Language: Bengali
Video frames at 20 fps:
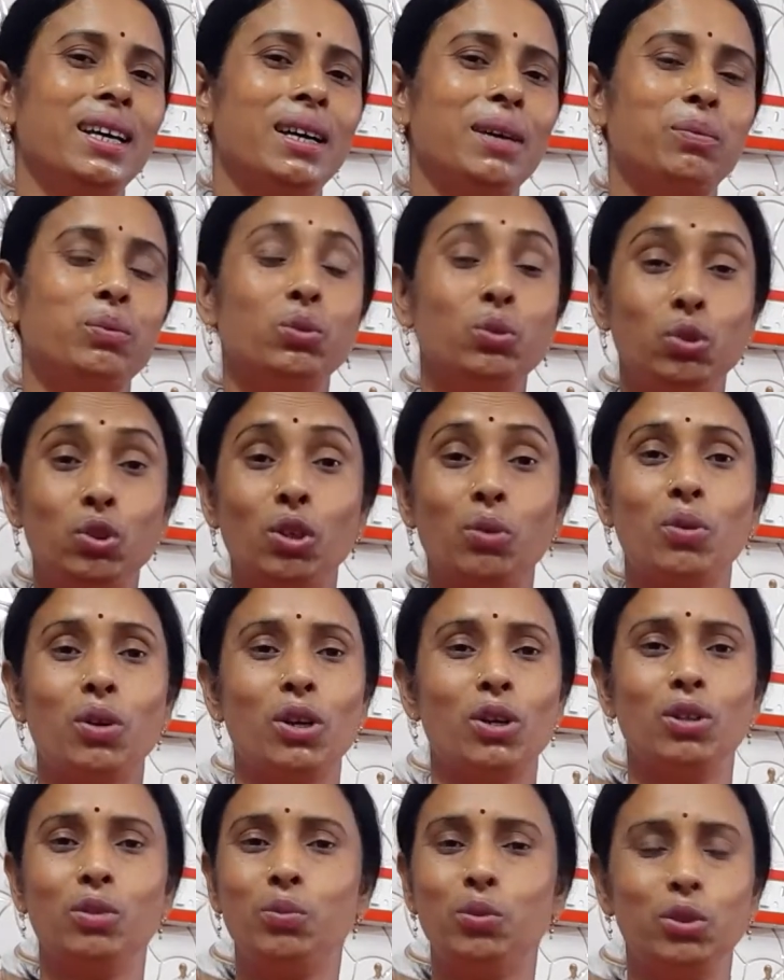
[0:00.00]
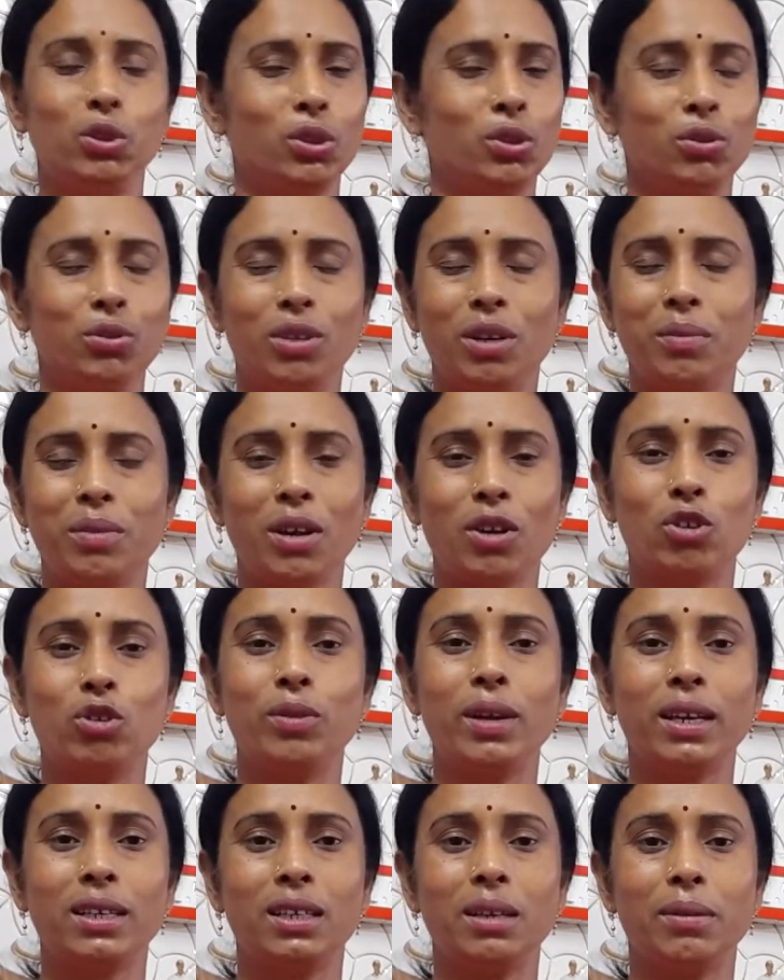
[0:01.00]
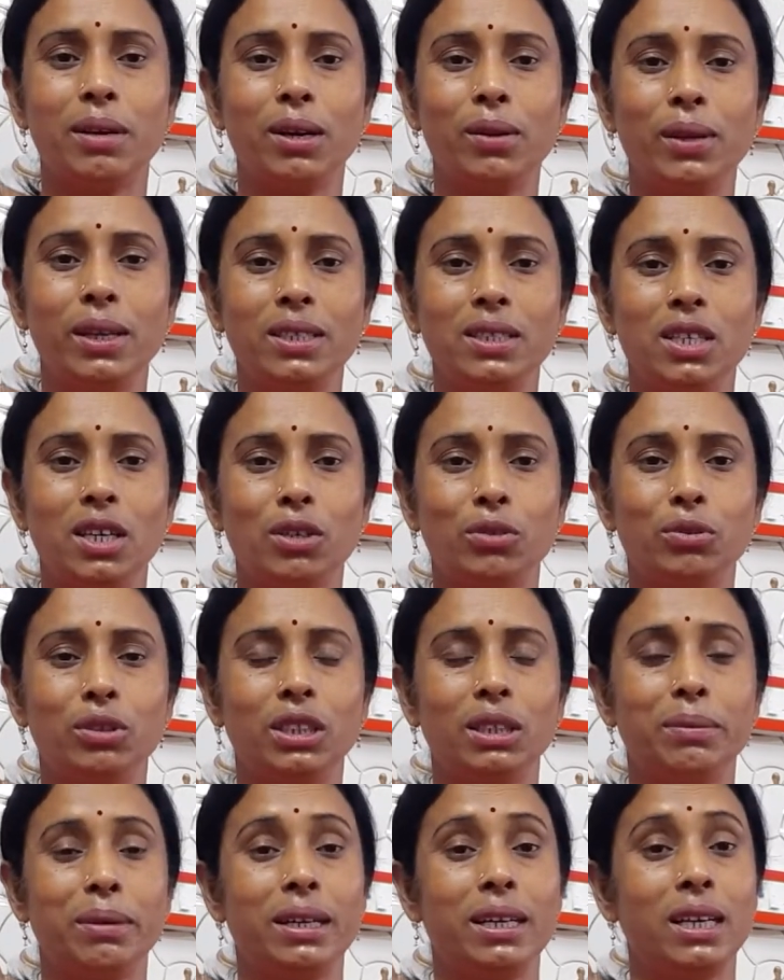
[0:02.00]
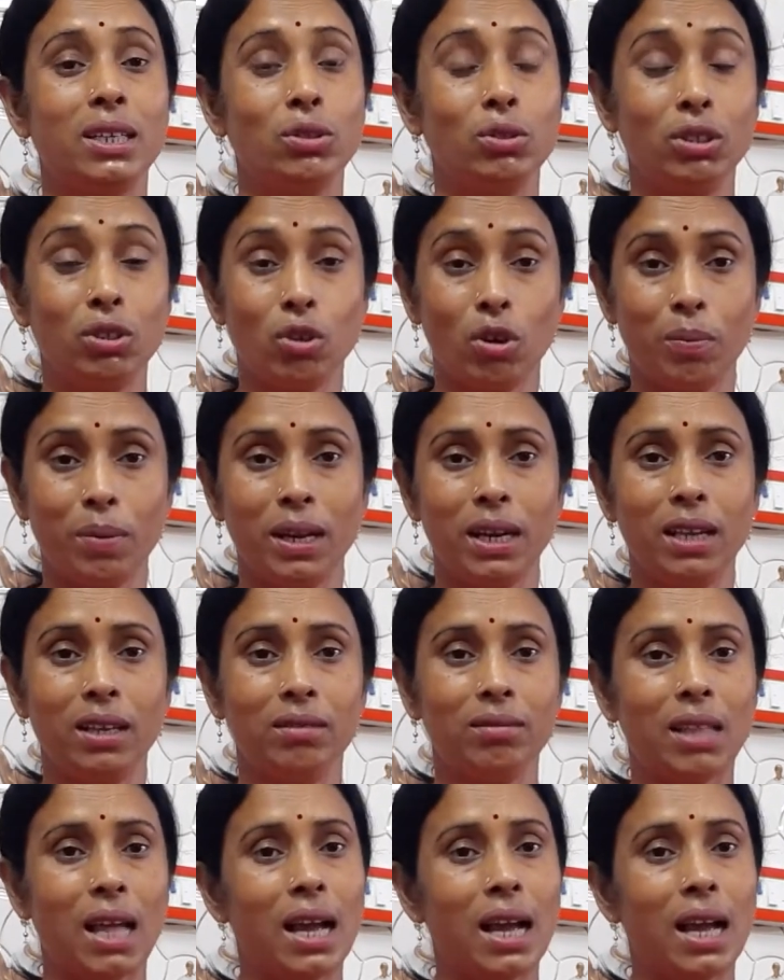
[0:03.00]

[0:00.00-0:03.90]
পুজো বলো পুজোতেও আমরা খুব একটা ভালো এনজয় করতে পারি না যদি কপালে